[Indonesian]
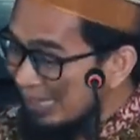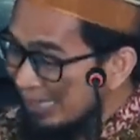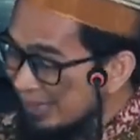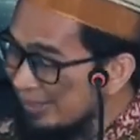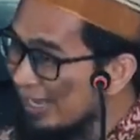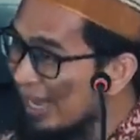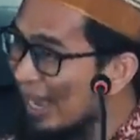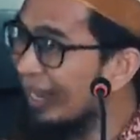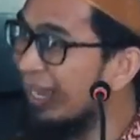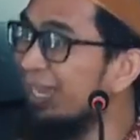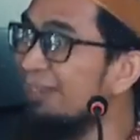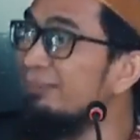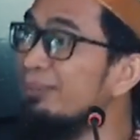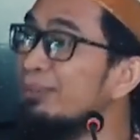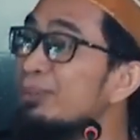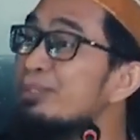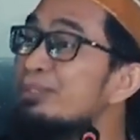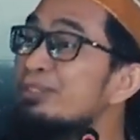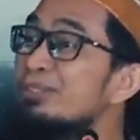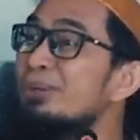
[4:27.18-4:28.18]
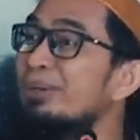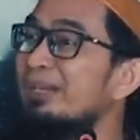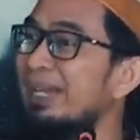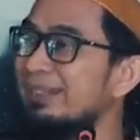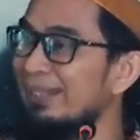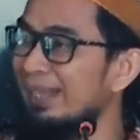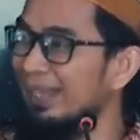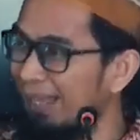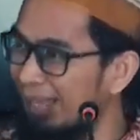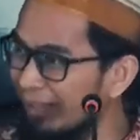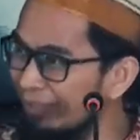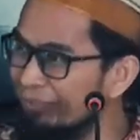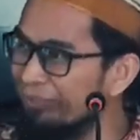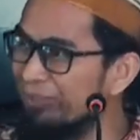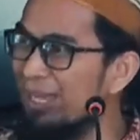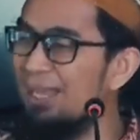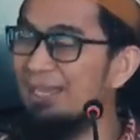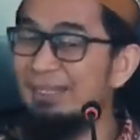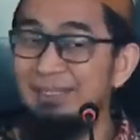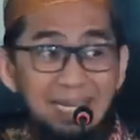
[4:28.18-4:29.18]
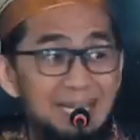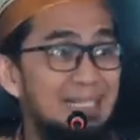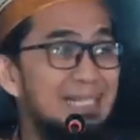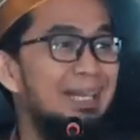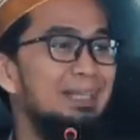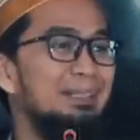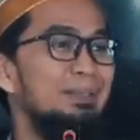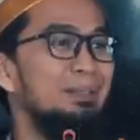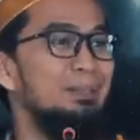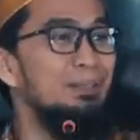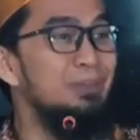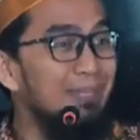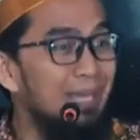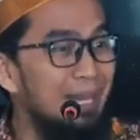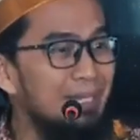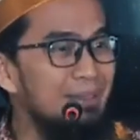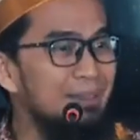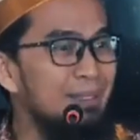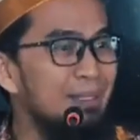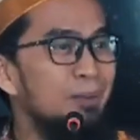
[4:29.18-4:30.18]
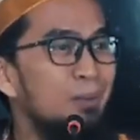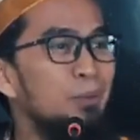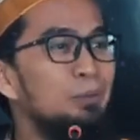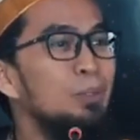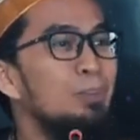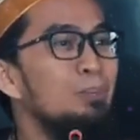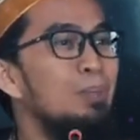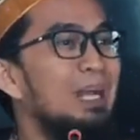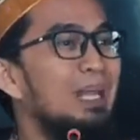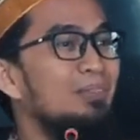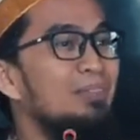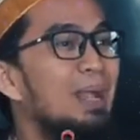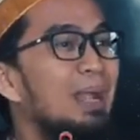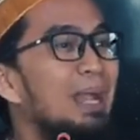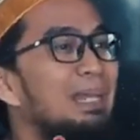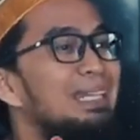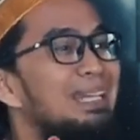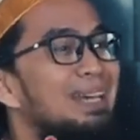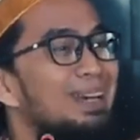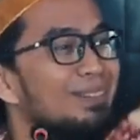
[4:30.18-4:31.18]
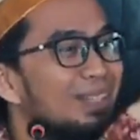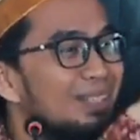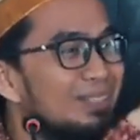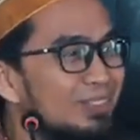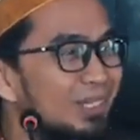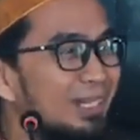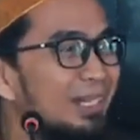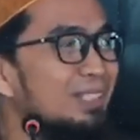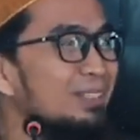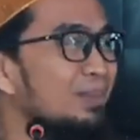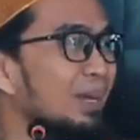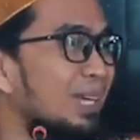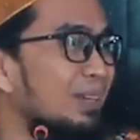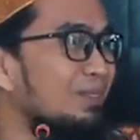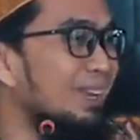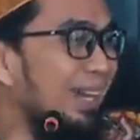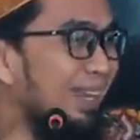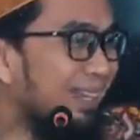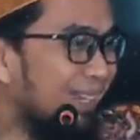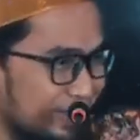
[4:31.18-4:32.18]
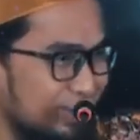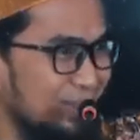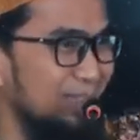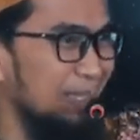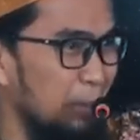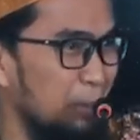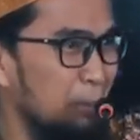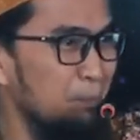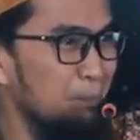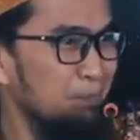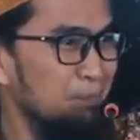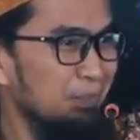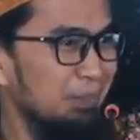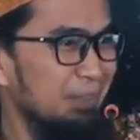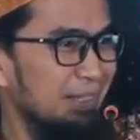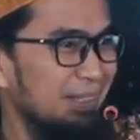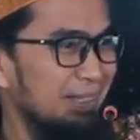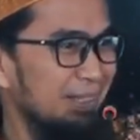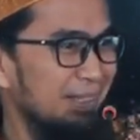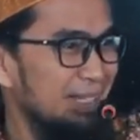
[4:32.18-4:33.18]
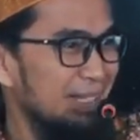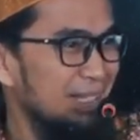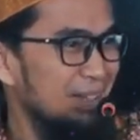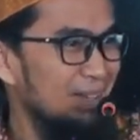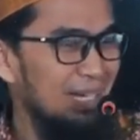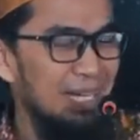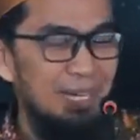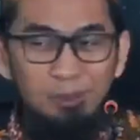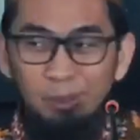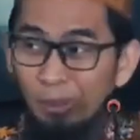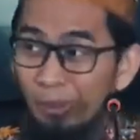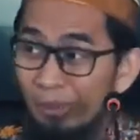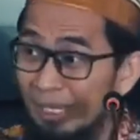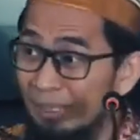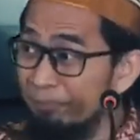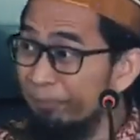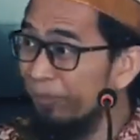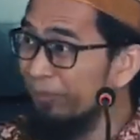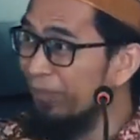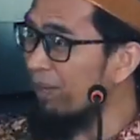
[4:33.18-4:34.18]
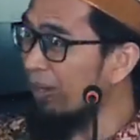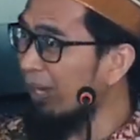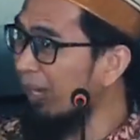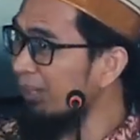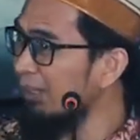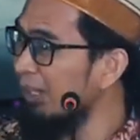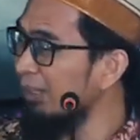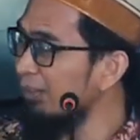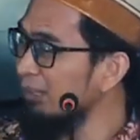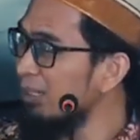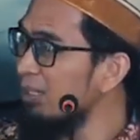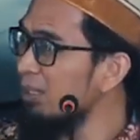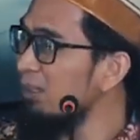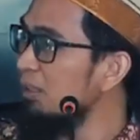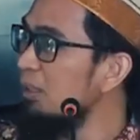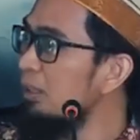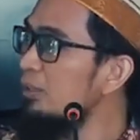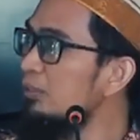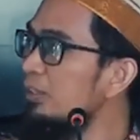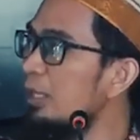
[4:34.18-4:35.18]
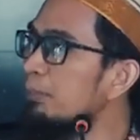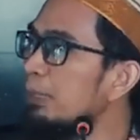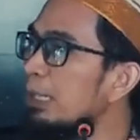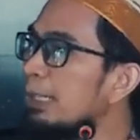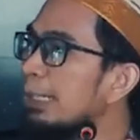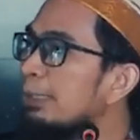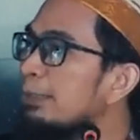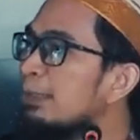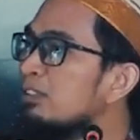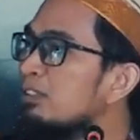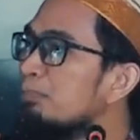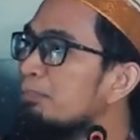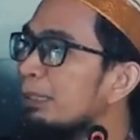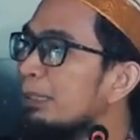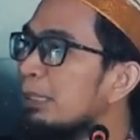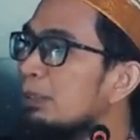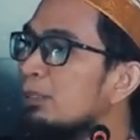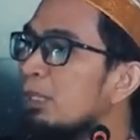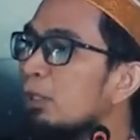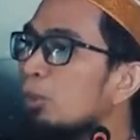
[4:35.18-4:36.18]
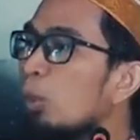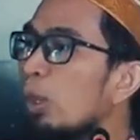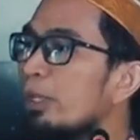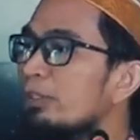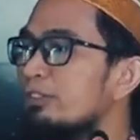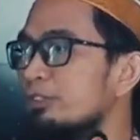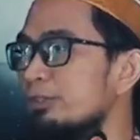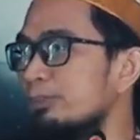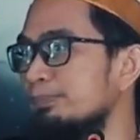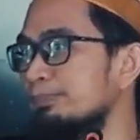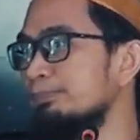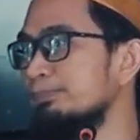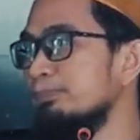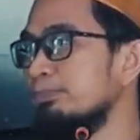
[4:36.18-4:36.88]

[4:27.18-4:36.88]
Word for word: itu yang akan menunjukkan harta dan kedudukan untuk mengerjakan amal soleh sebagai bekal ke surga. Maka golongan pertama kata Allah, saya berikan kesempatan yang luas.